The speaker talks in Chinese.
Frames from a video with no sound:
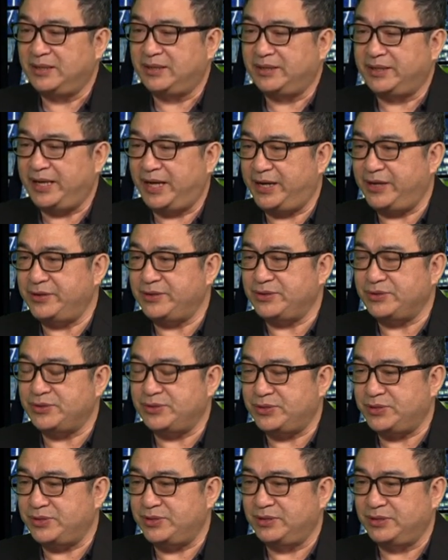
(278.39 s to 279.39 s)
第二个就
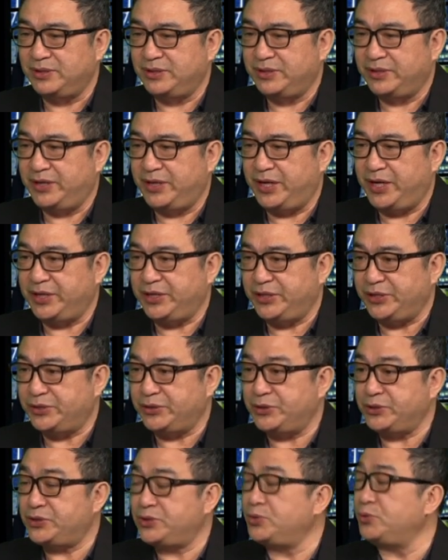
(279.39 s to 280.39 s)
是啊，你这
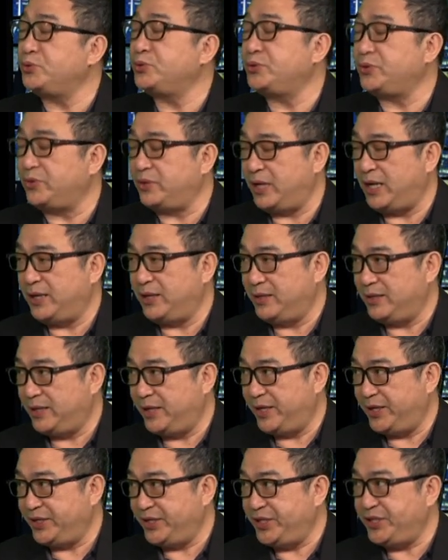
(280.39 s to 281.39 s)
个受众啊
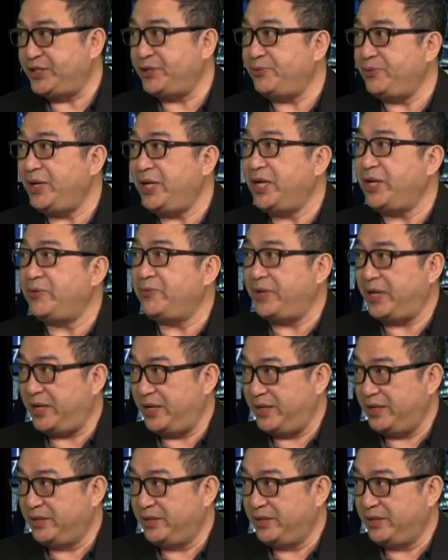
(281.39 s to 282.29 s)
啊，已经越来越